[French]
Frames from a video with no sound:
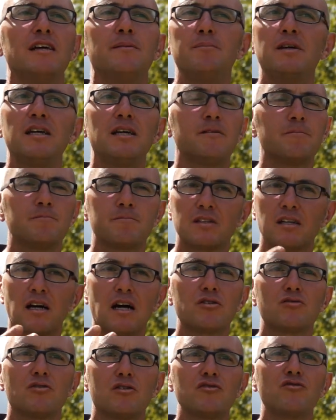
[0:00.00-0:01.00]
Mais
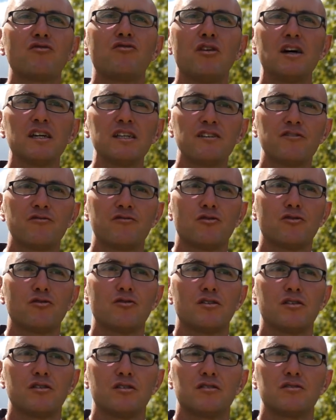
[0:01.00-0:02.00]
encore une fois, il
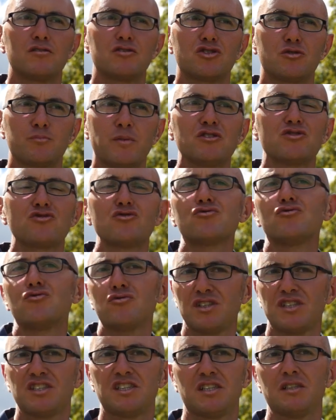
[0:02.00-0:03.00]
faut, euh, je pense,
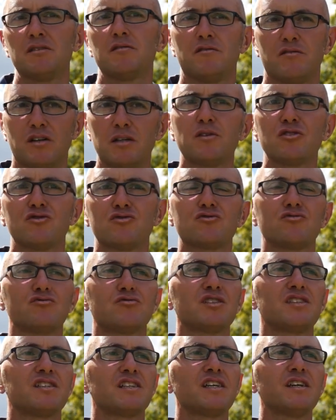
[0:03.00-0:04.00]
s'autoriser, vraiment
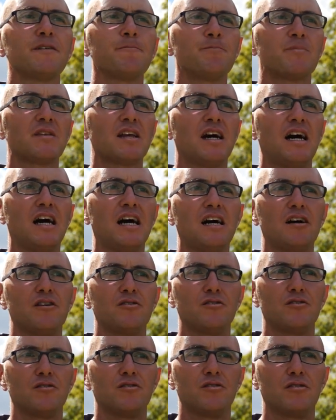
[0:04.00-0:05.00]
s'autoriser à
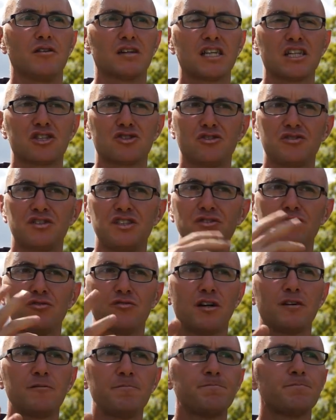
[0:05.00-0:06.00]
euh, quelque chose
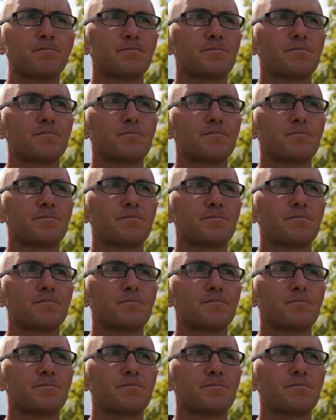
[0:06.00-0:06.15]
d'innovant.